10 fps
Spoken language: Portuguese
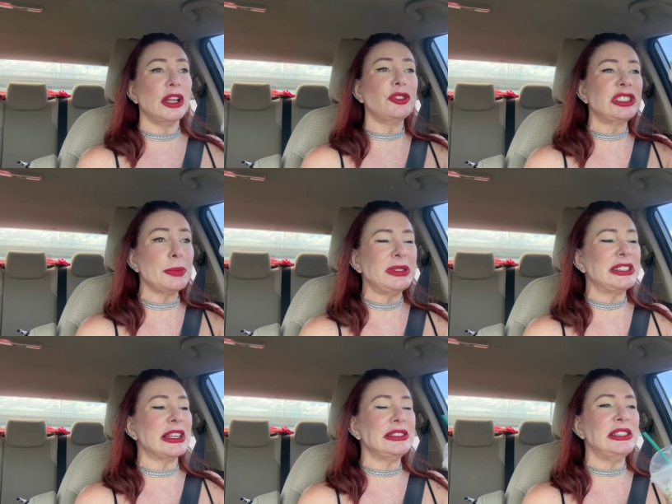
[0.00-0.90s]
Então você
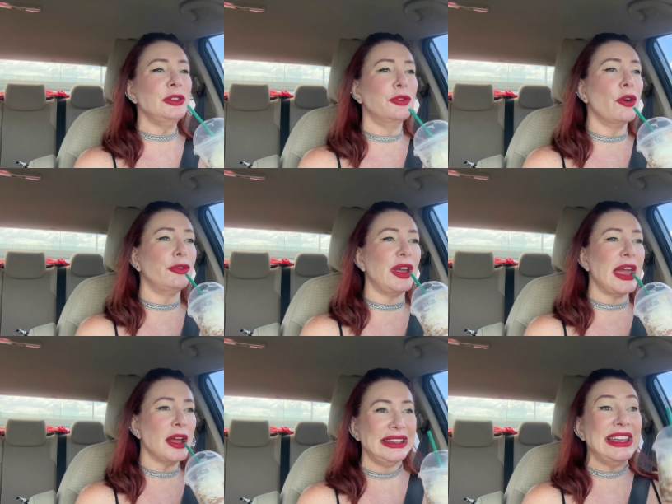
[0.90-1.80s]
precisa
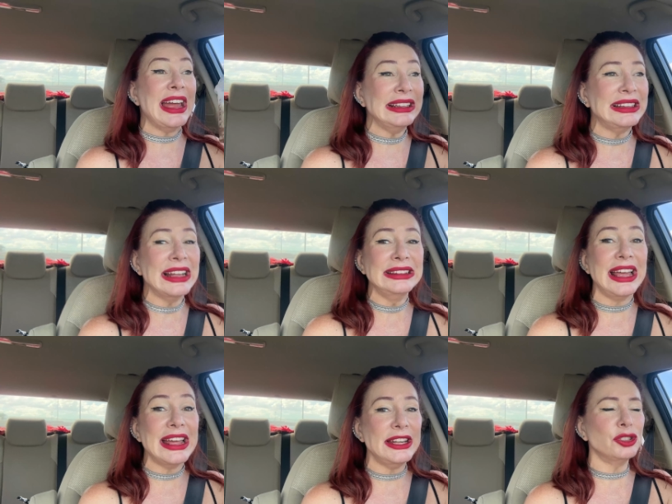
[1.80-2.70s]
desenvolver e
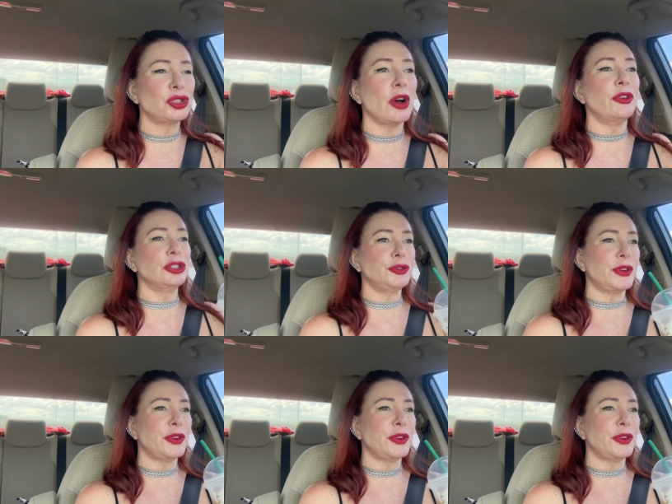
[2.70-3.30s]
entender isso que eu vou te